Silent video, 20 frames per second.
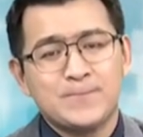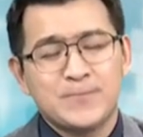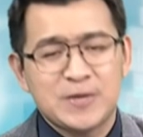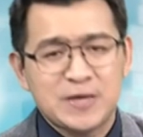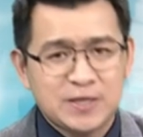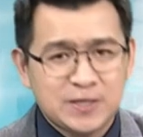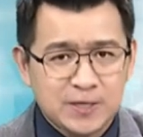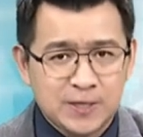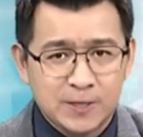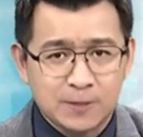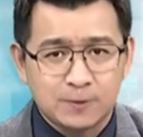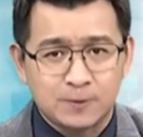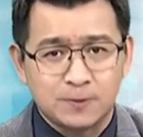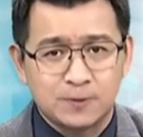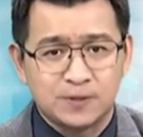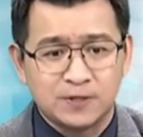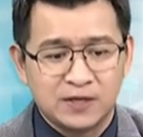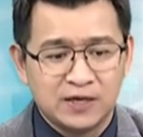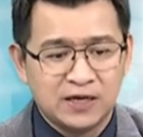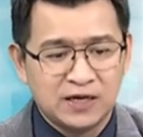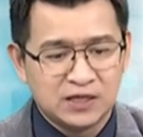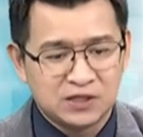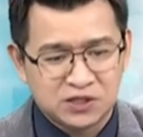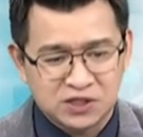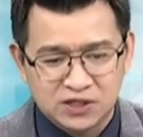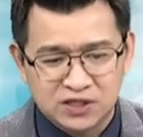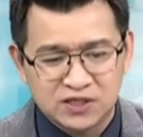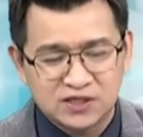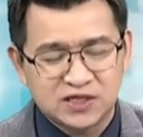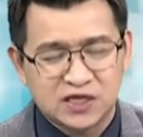一天而已。
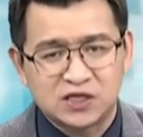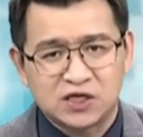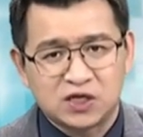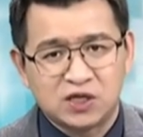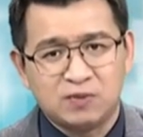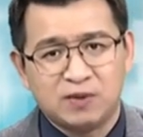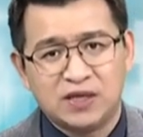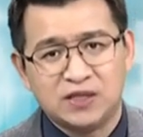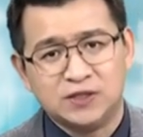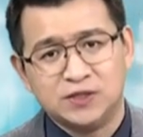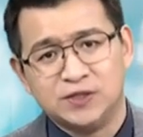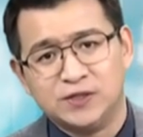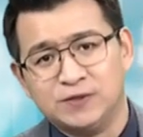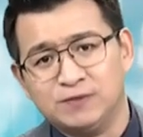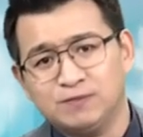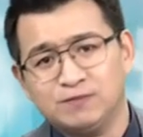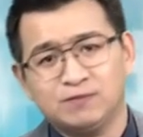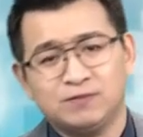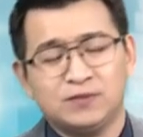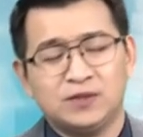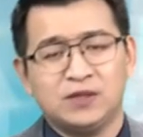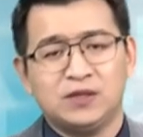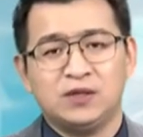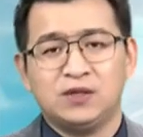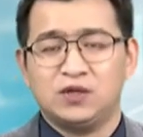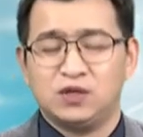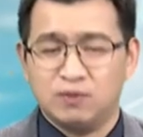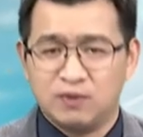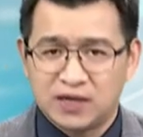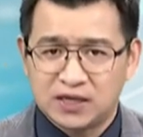今天再涨一百一十点，
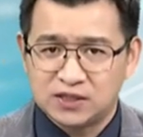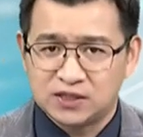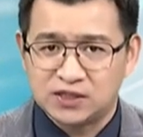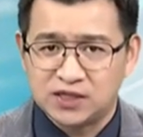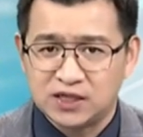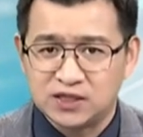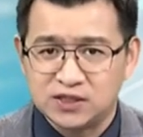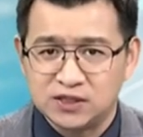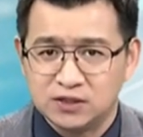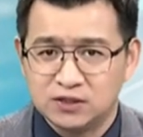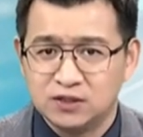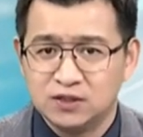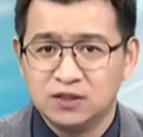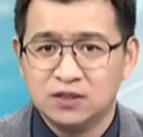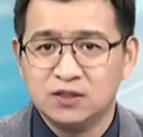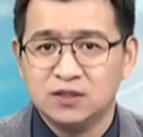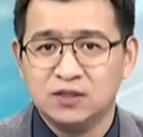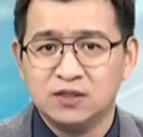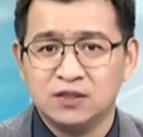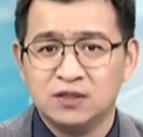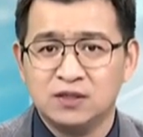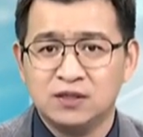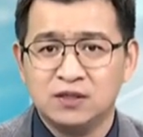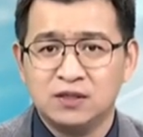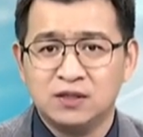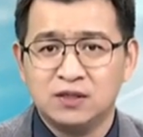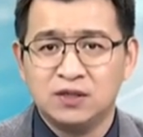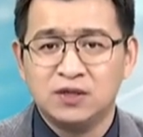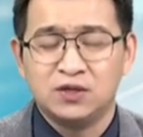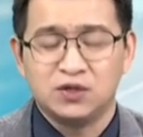有没有开始相信了？
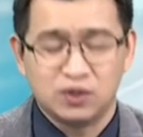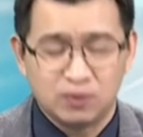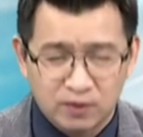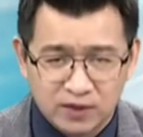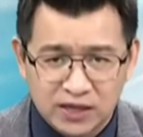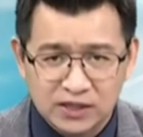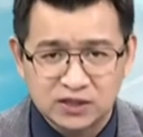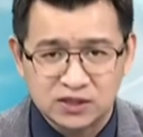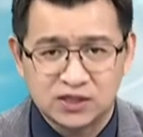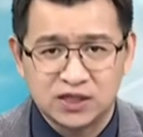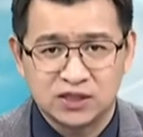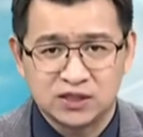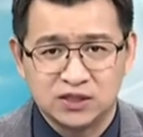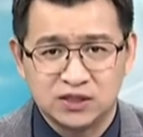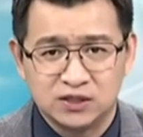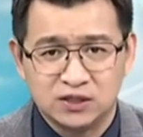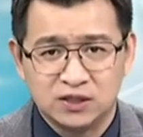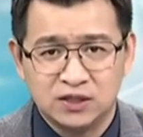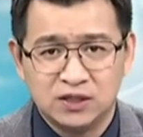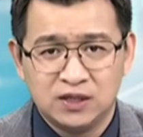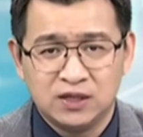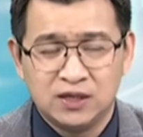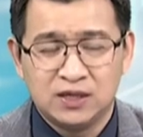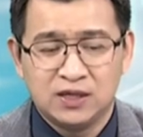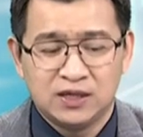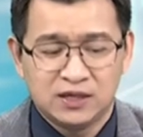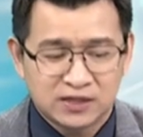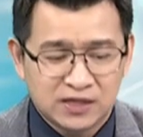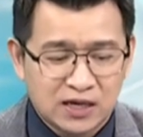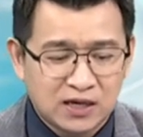有没有开始相信了？
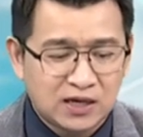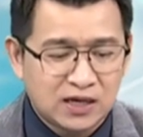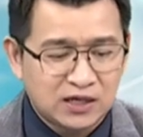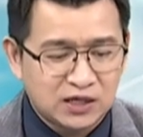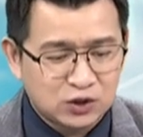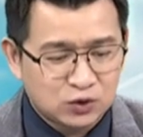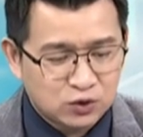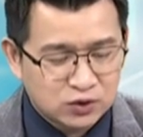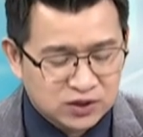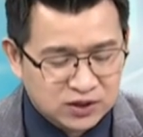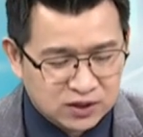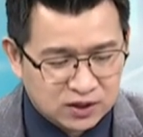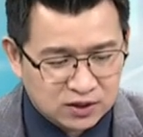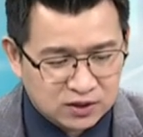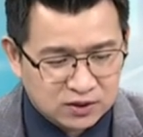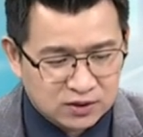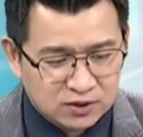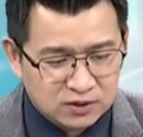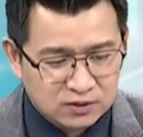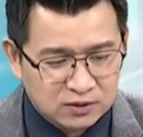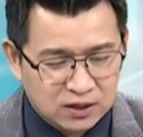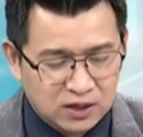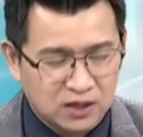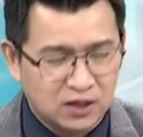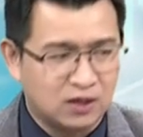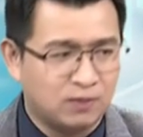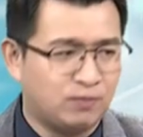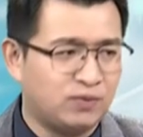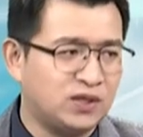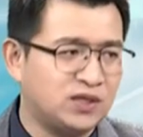当然，你说这个
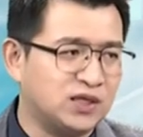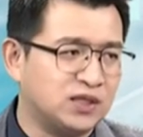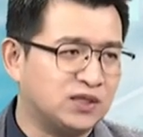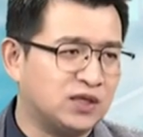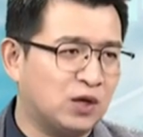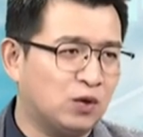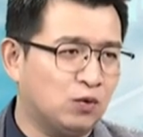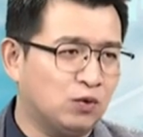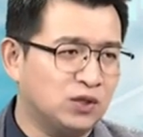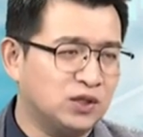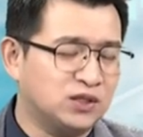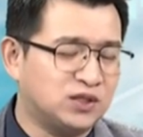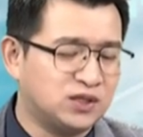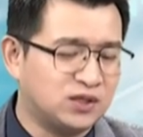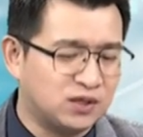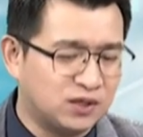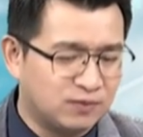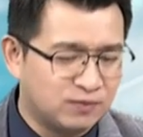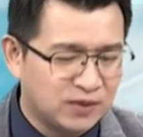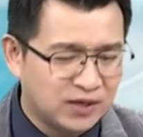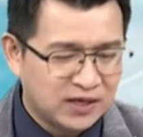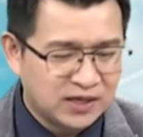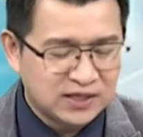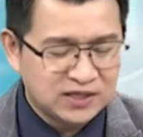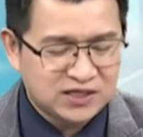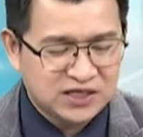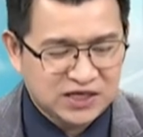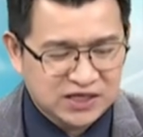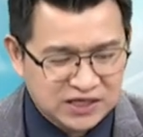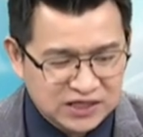呃，不能讲导火线，这个
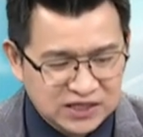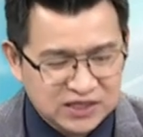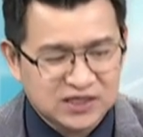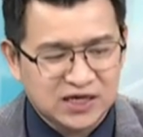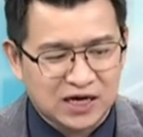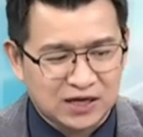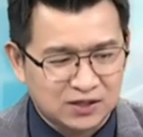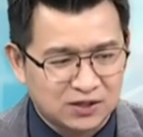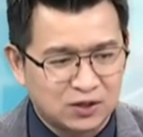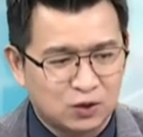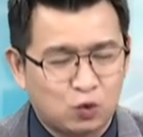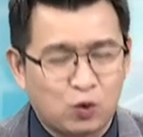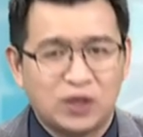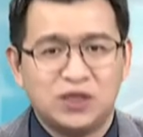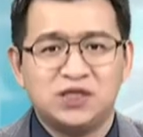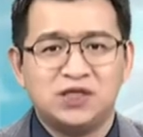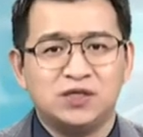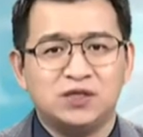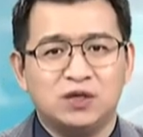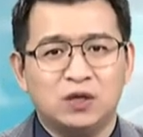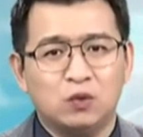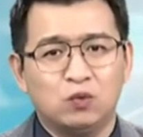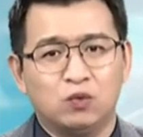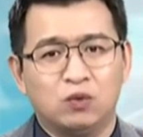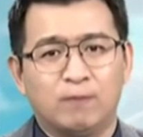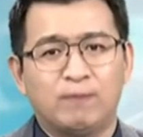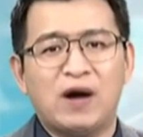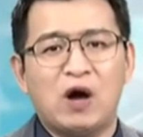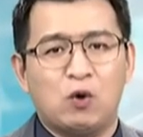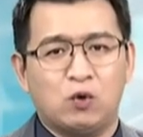起涨的关键人物
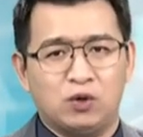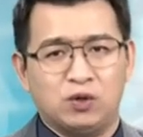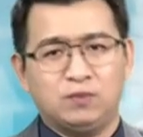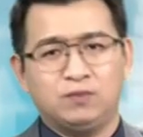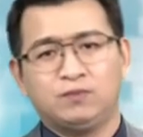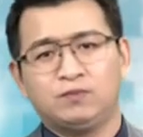鲍尔，